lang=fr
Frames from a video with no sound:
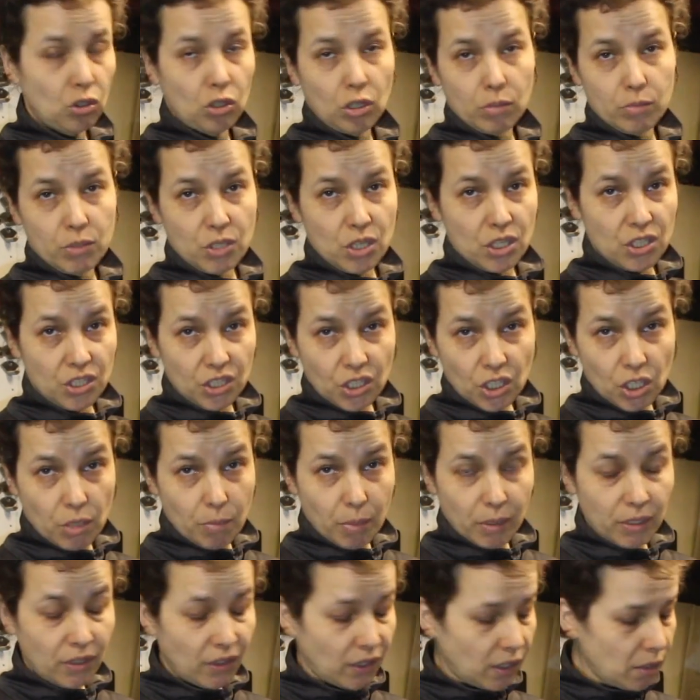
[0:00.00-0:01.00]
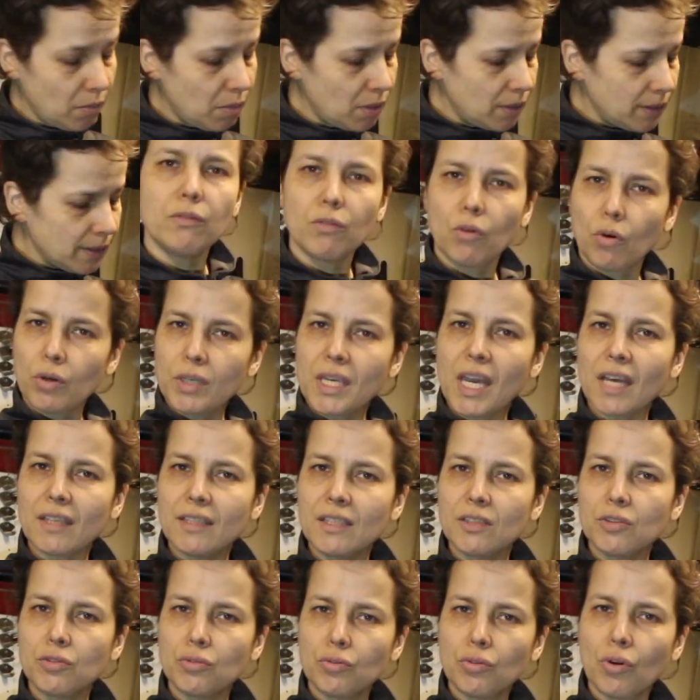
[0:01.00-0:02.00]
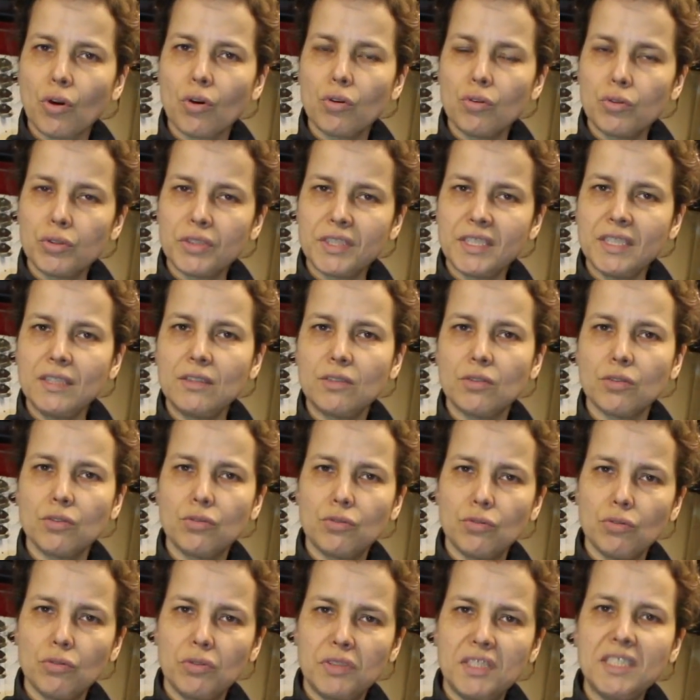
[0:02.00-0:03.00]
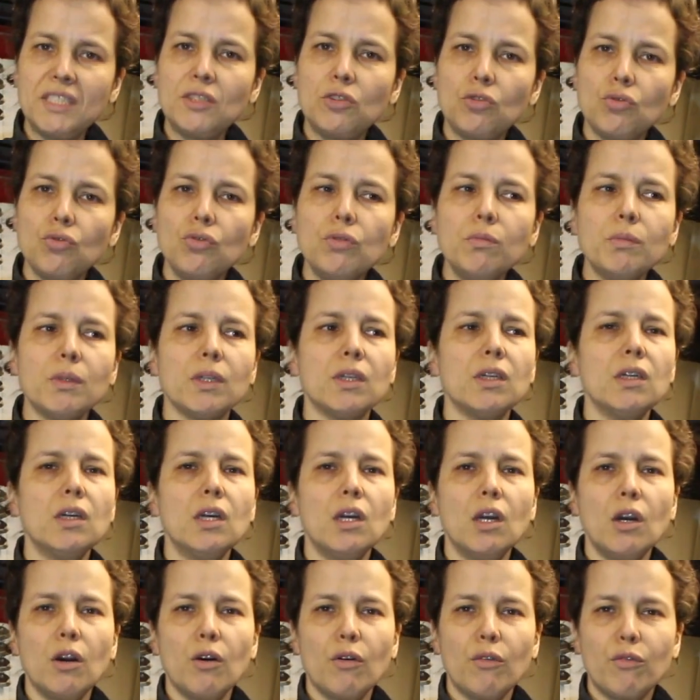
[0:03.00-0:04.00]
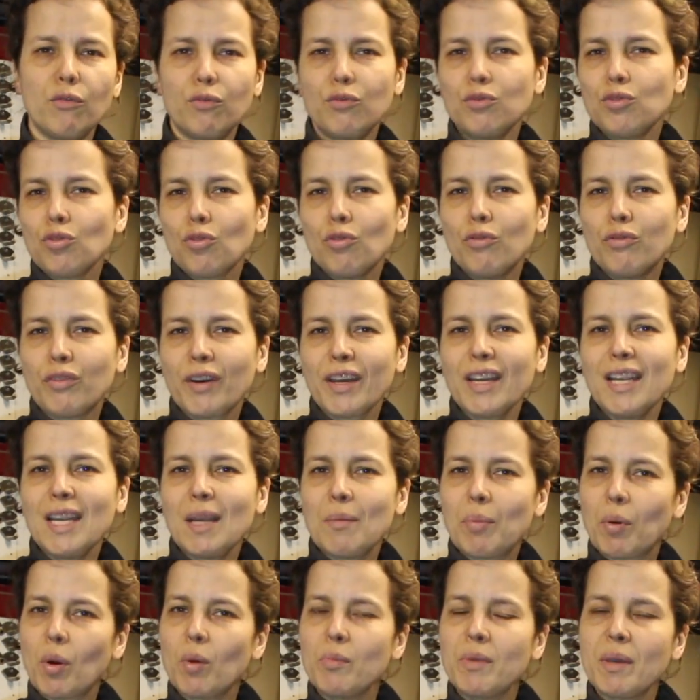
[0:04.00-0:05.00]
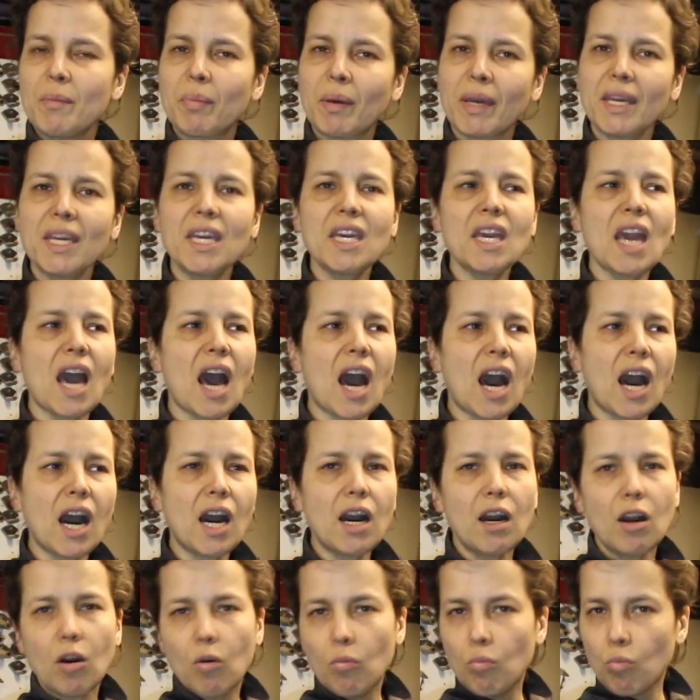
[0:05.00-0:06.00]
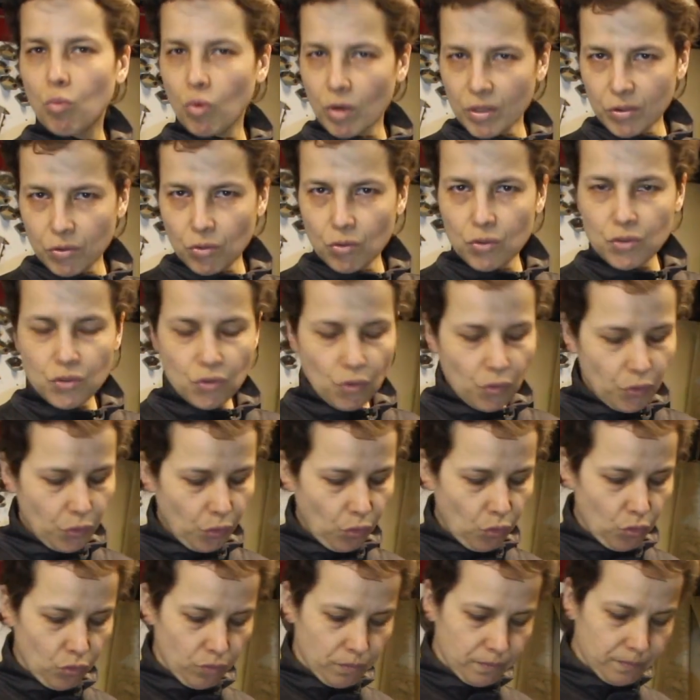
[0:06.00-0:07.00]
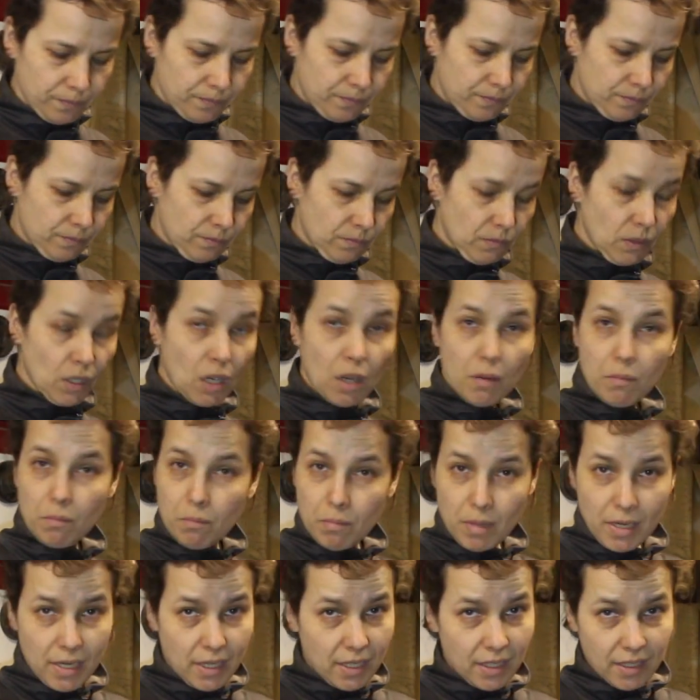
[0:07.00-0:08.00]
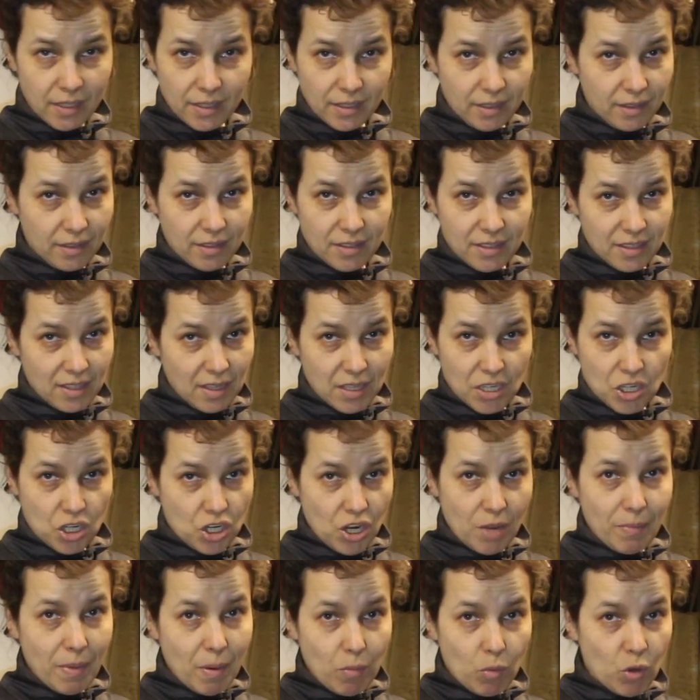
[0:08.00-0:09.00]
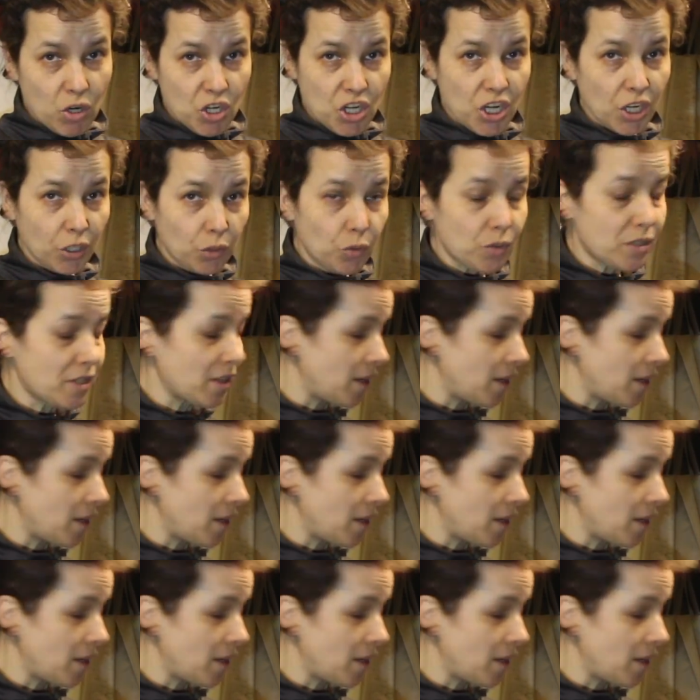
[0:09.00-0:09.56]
comme celle-ci qui est pas terrible. Regardez sur le site de Dictum, vous trouverez les premiers prix à moins de 200 euros. Mais c'est jamais moins cher que